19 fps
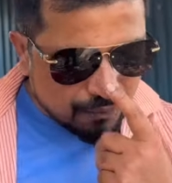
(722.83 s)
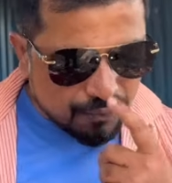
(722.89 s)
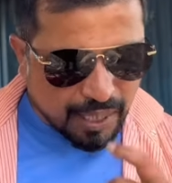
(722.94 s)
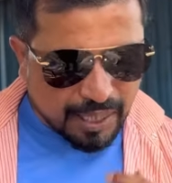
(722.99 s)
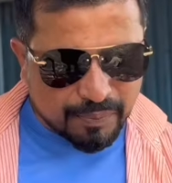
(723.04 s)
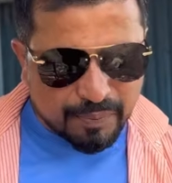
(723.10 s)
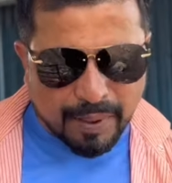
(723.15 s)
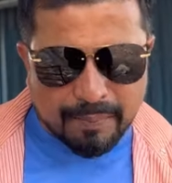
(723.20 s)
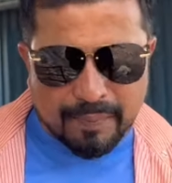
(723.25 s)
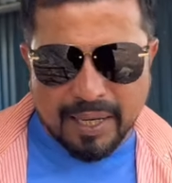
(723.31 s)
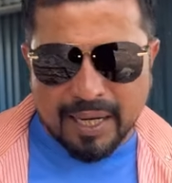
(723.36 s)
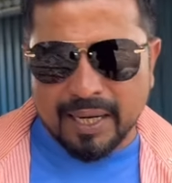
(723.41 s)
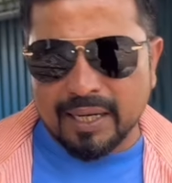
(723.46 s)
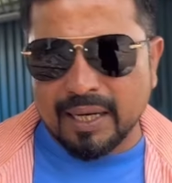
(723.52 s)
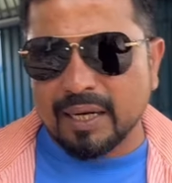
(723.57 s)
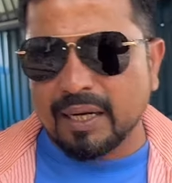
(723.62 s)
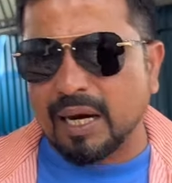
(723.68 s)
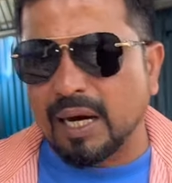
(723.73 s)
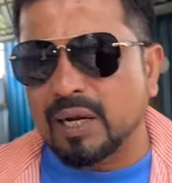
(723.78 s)
फात भाई मैं
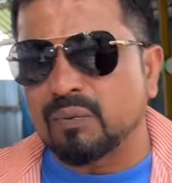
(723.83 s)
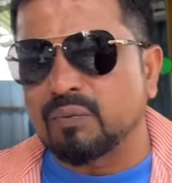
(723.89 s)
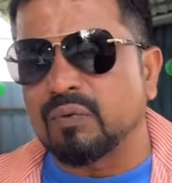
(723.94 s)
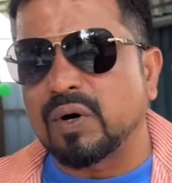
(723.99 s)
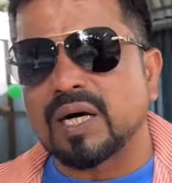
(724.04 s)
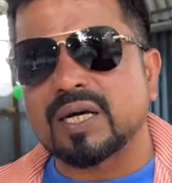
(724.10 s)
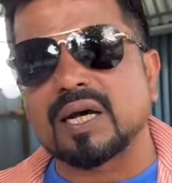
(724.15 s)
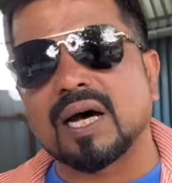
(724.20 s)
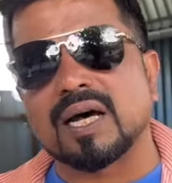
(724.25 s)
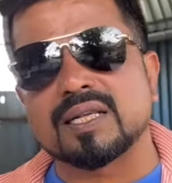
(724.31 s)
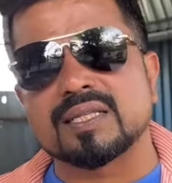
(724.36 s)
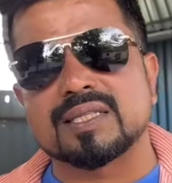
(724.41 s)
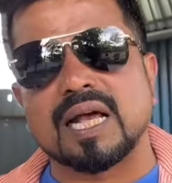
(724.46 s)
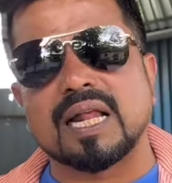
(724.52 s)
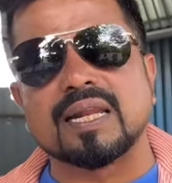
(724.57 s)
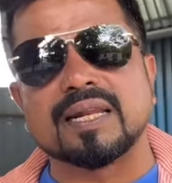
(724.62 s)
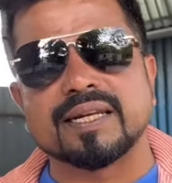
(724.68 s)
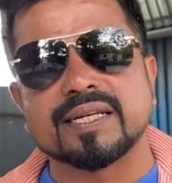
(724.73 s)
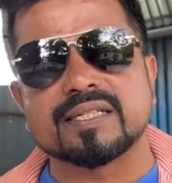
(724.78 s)
ना हर वक्त हर
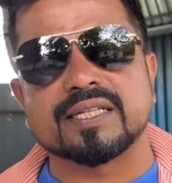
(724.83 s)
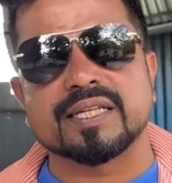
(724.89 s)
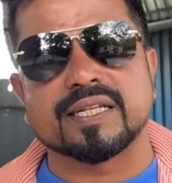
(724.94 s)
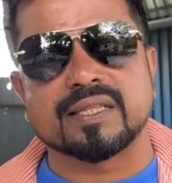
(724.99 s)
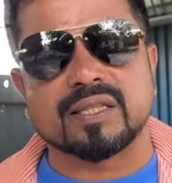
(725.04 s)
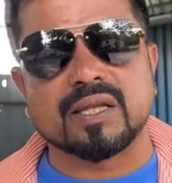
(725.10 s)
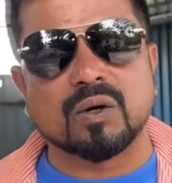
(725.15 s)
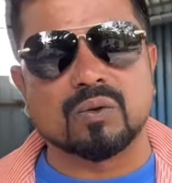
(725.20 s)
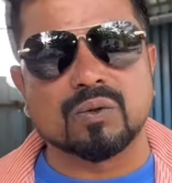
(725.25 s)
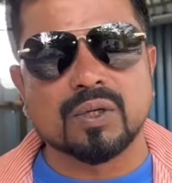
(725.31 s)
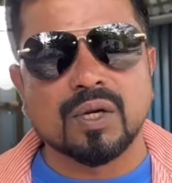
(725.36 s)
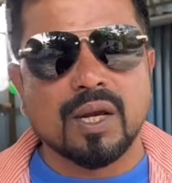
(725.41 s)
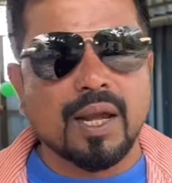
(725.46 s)
साल है ना सीखता हूँ